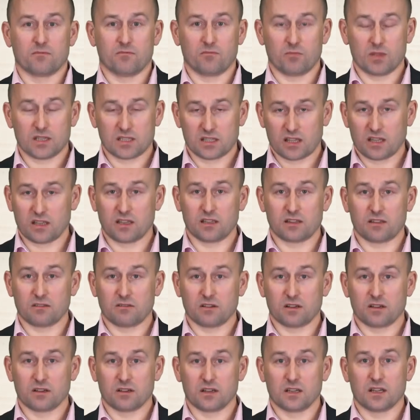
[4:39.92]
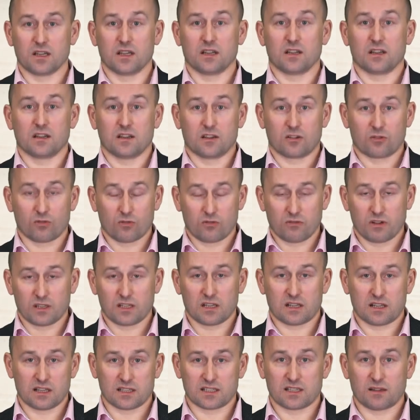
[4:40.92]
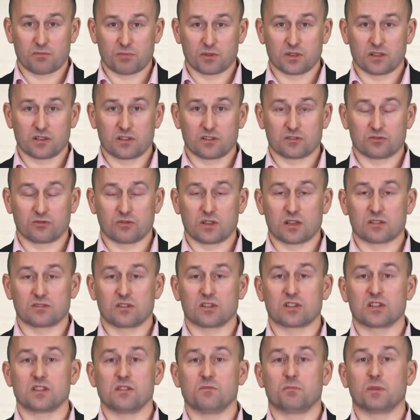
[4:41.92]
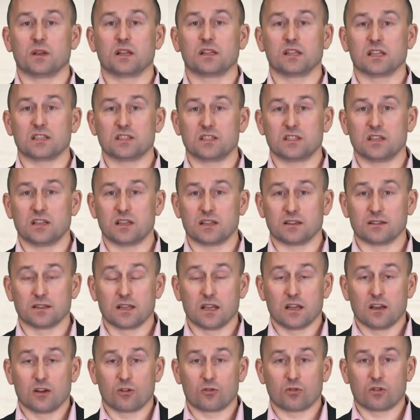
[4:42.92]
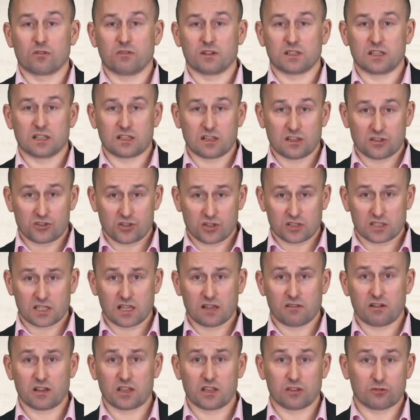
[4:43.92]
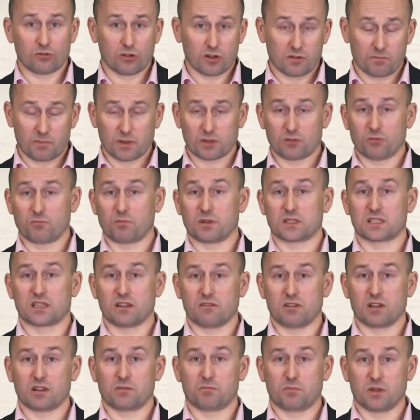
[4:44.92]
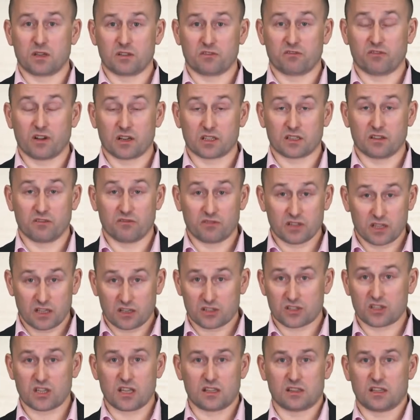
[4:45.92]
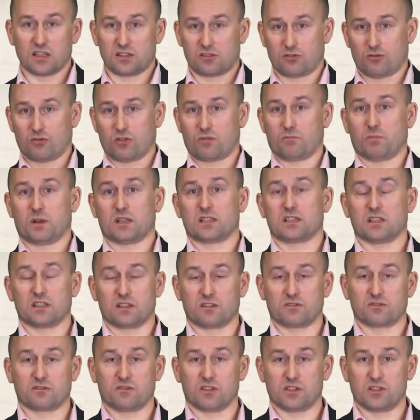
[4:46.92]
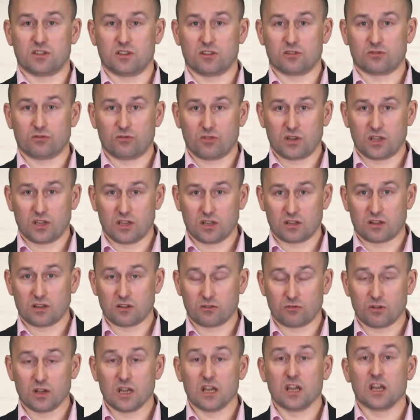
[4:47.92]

Вместо этого Руководители западных государств даже не пригласили руководителей Чехословакии, только потом поставили их перед фактом. Вы должны отдать 40% своей территории Гитлеру.